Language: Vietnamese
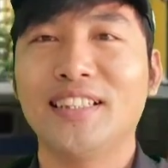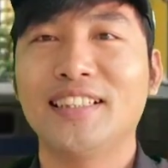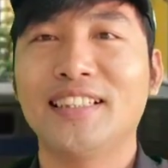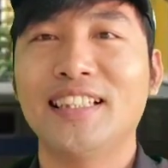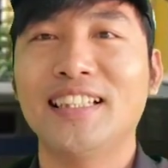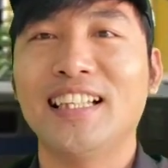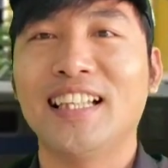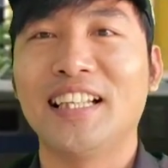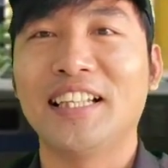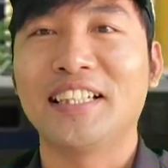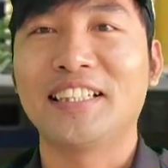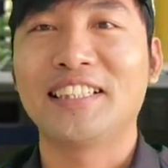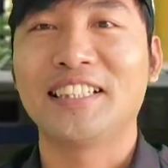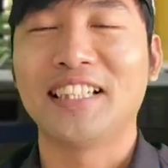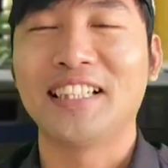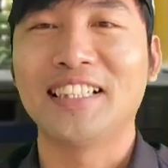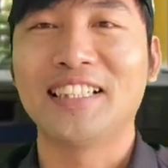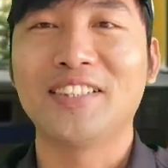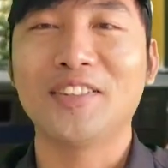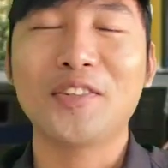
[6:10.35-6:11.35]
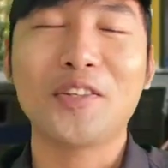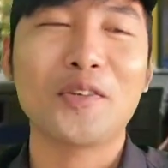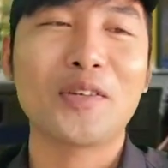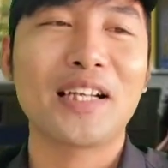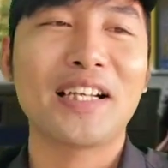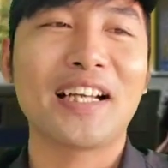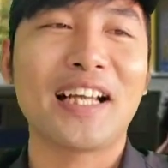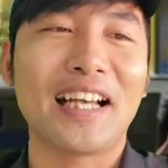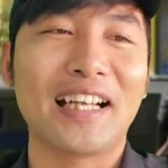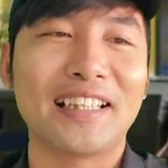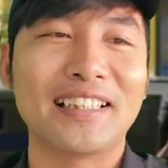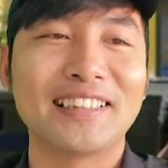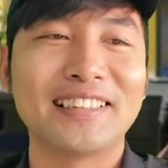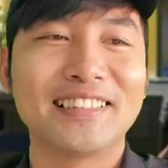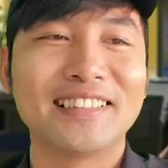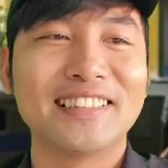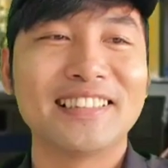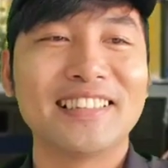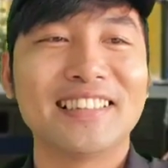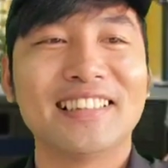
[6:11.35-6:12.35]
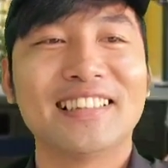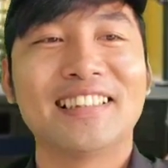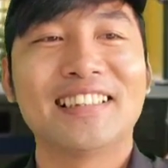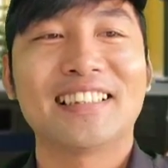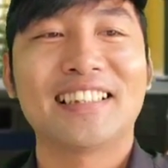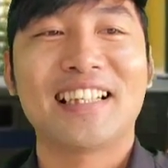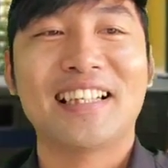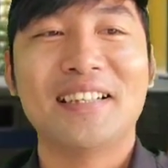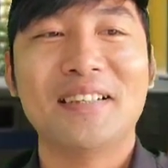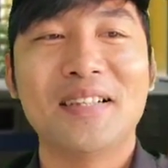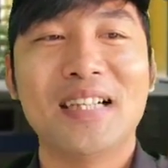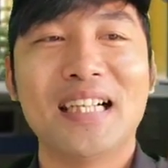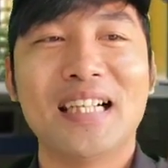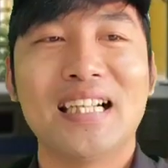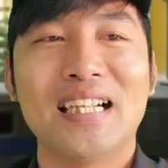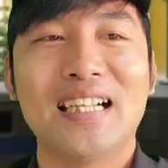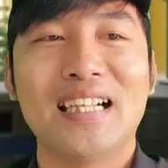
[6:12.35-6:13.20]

đó chính là luật sư của cô Đinh Lan đã à,